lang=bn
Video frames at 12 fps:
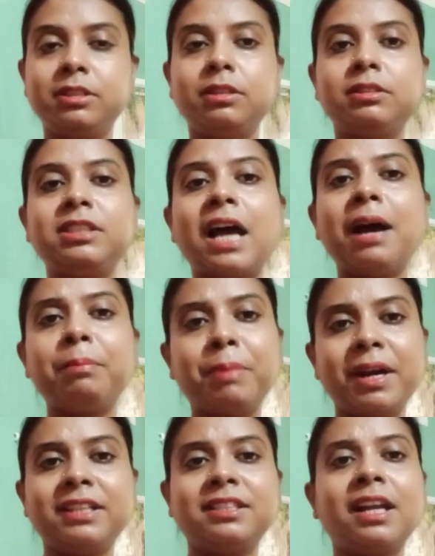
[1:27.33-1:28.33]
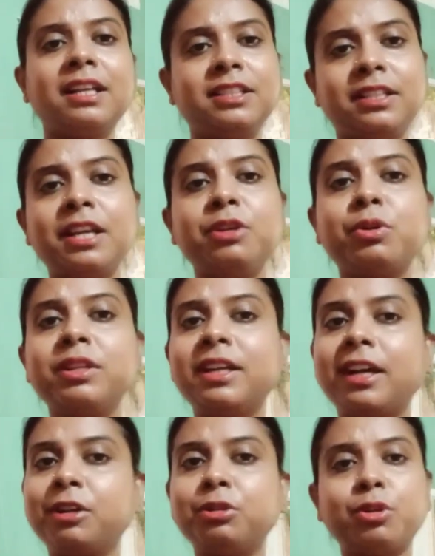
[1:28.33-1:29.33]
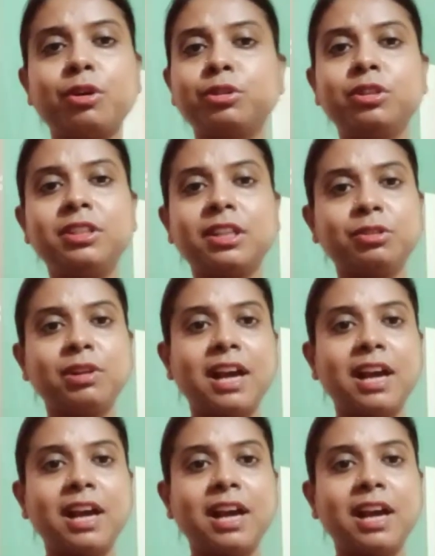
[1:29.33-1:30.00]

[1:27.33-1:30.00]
চাপ বা রেজালা যেটাই করি না কেন টক দইটা তো